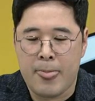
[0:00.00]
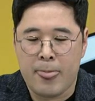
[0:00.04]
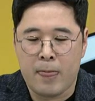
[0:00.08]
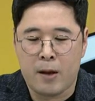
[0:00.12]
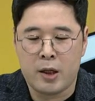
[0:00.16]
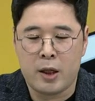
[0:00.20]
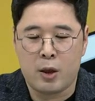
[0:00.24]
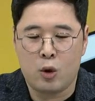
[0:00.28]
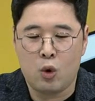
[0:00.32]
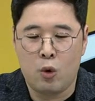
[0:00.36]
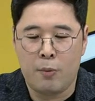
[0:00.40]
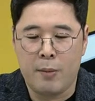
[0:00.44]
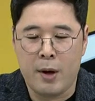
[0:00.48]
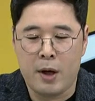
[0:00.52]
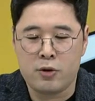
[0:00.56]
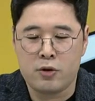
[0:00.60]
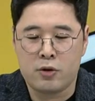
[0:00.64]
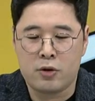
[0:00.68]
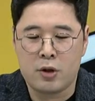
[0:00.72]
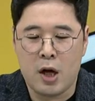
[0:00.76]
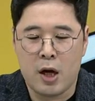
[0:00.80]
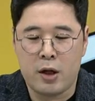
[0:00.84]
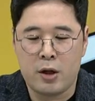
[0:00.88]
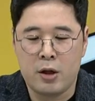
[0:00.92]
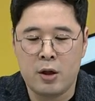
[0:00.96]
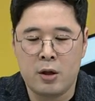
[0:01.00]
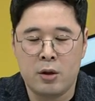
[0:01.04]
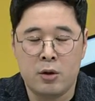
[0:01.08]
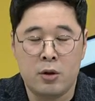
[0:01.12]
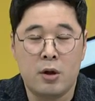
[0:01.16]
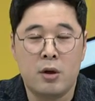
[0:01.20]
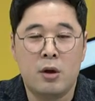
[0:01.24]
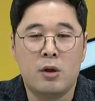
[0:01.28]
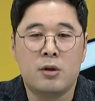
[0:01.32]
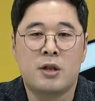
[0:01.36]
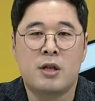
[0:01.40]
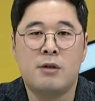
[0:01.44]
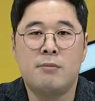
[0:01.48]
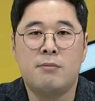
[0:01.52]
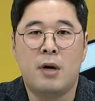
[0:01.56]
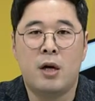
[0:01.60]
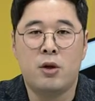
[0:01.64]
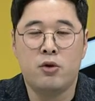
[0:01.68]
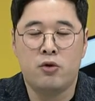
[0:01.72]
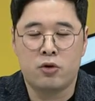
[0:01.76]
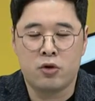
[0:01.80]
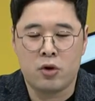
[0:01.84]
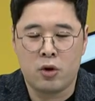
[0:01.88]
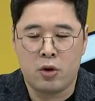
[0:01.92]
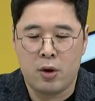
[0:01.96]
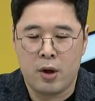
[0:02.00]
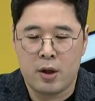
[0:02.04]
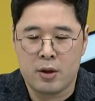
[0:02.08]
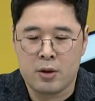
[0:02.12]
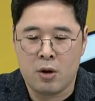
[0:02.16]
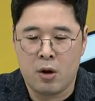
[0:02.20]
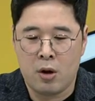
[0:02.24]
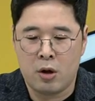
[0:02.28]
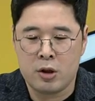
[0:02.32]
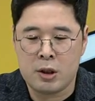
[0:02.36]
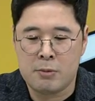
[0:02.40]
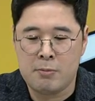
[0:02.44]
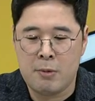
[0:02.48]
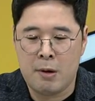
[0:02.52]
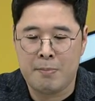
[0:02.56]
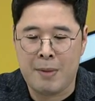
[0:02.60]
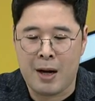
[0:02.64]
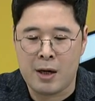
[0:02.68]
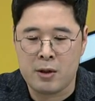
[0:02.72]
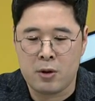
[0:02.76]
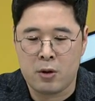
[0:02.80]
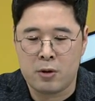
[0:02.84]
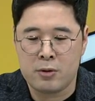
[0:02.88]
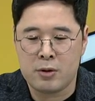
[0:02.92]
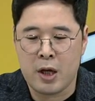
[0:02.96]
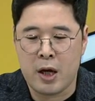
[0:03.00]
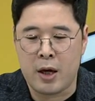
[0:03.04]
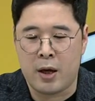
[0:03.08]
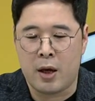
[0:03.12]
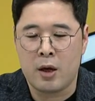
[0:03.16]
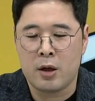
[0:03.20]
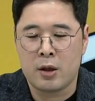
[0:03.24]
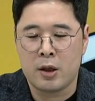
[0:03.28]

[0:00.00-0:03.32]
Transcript: 그리고 매수가는 7만 6천 원에서 7만 8천 원 사이.